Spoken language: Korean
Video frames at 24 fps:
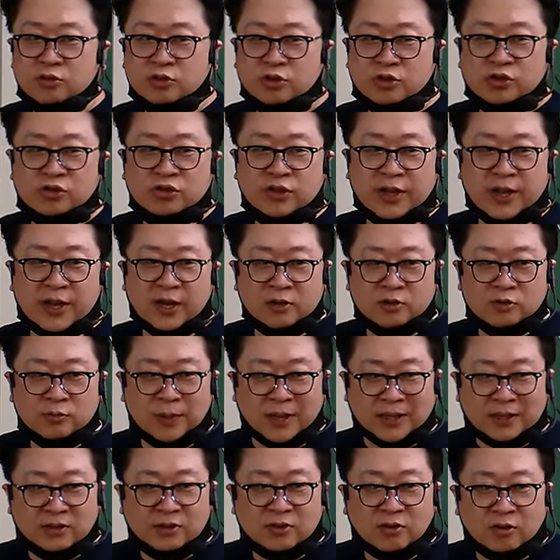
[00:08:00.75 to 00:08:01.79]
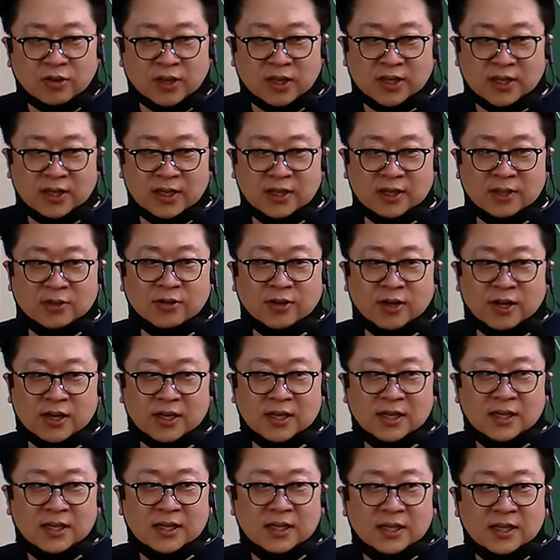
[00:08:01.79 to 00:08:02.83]
유출해가지고 봤거나 이거야.
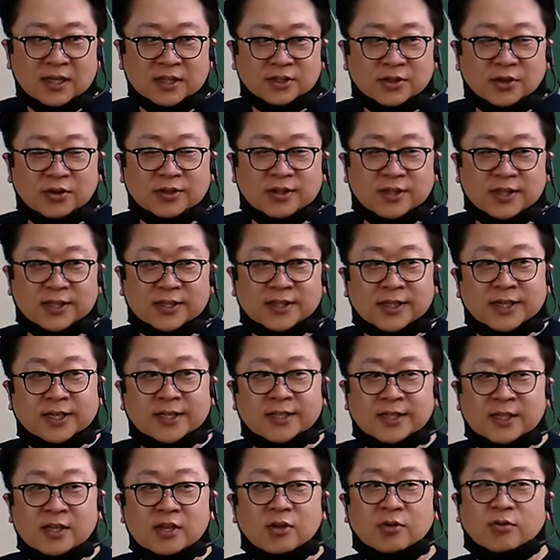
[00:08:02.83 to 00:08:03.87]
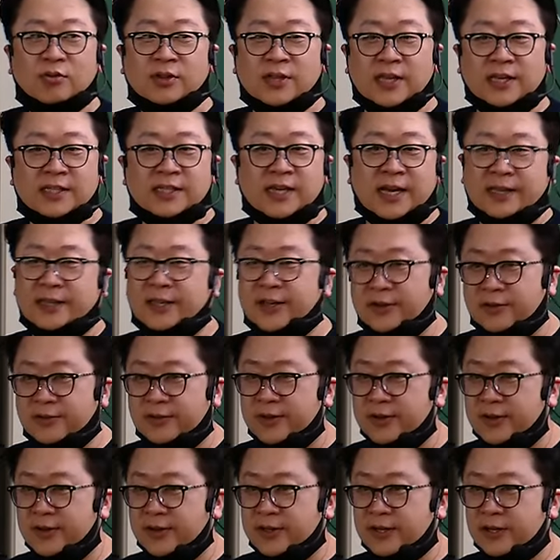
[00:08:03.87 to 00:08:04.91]
절대 자기 실력으로 되지 않아요.
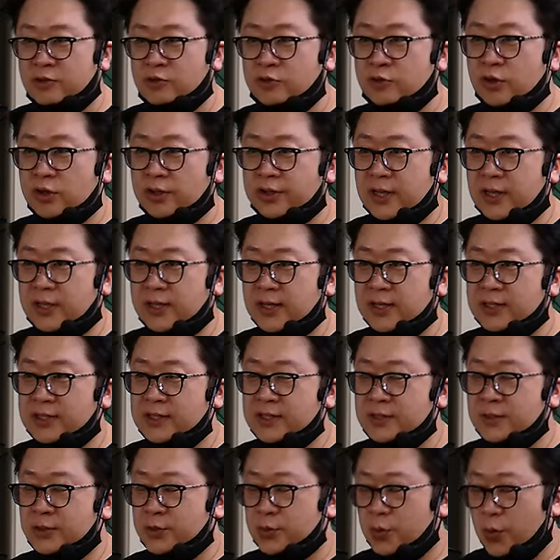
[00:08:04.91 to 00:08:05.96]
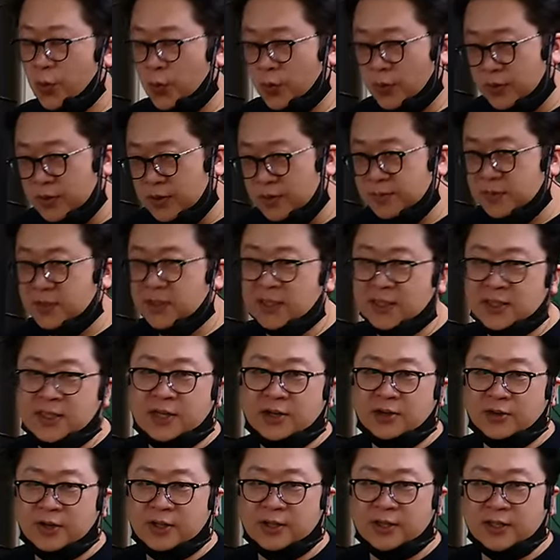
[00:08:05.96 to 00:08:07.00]
그러니까 6월달까지는 조금은
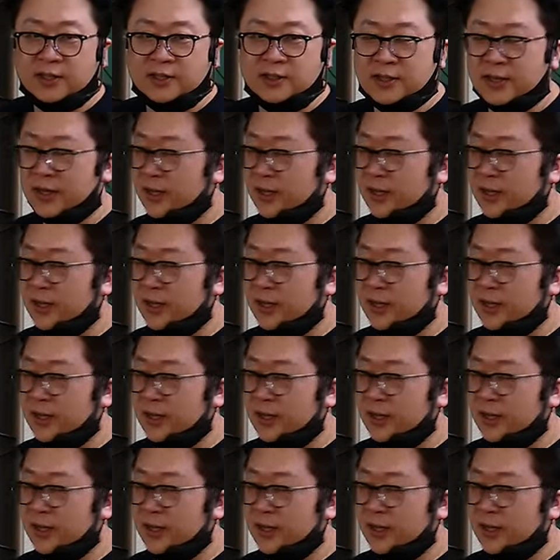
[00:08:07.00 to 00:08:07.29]
기다려야 되는